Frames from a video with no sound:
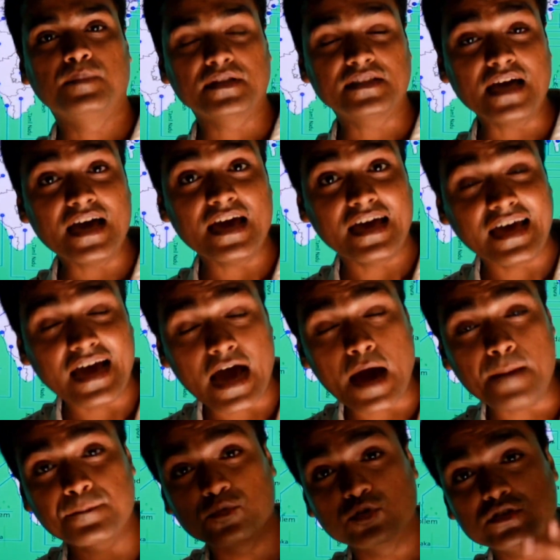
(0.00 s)
पता है
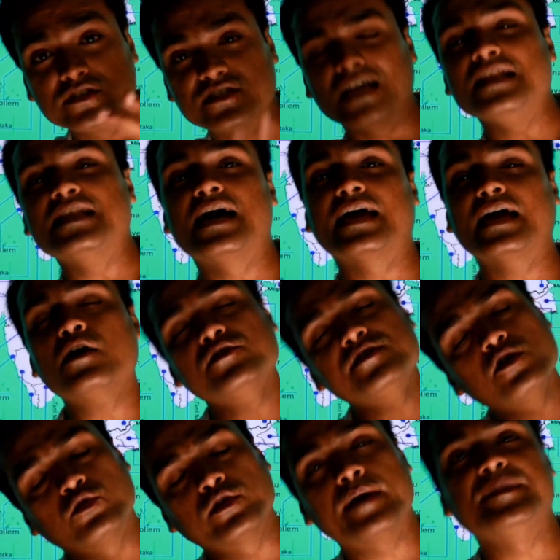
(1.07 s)
आपको चल जाएगा
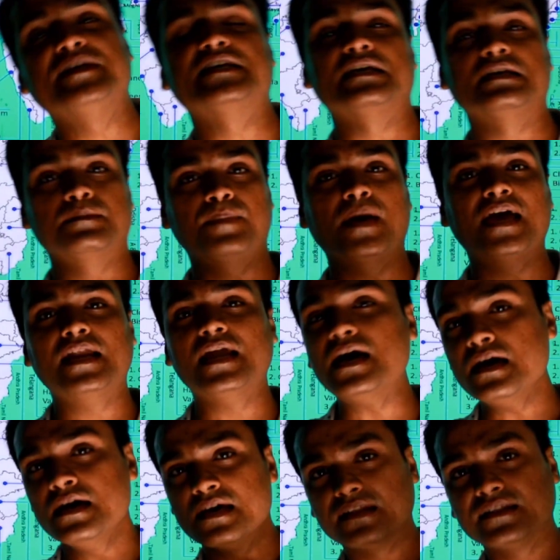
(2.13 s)
वैसे होना भी चाहिए पहला
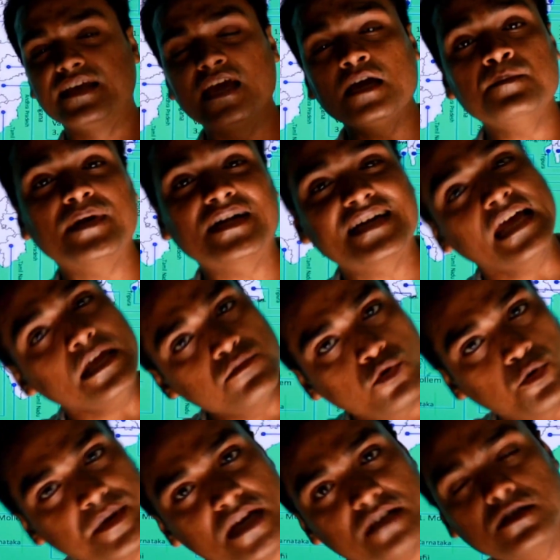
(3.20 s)
दिंग पटकाई
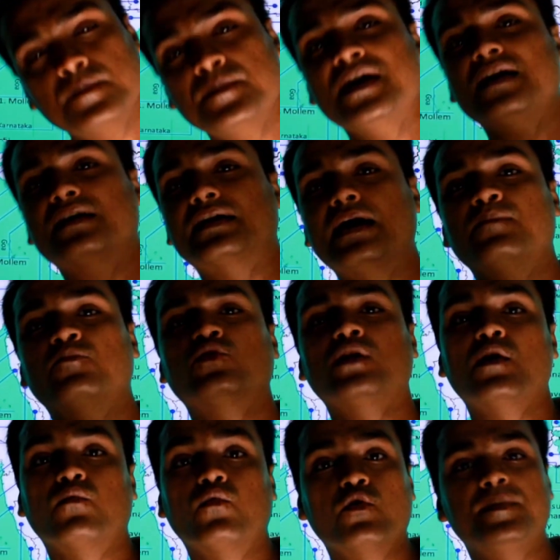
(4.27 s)
वो भी असम में है
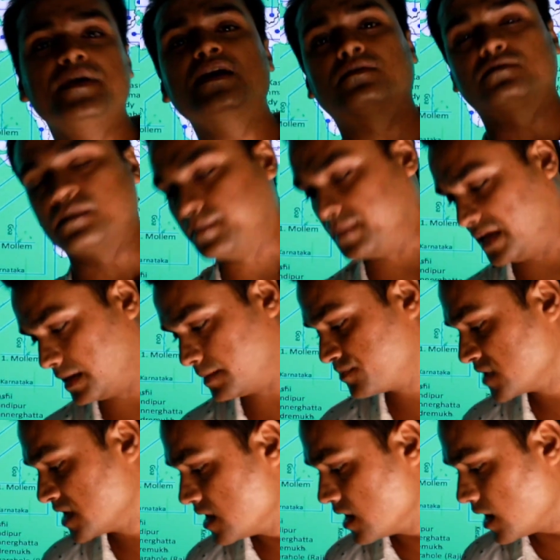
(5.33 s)
रायमोना वो भी असम में है
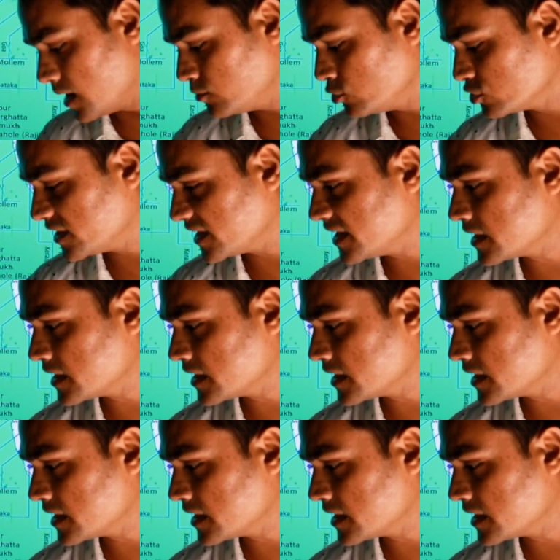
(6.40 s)
हम लोग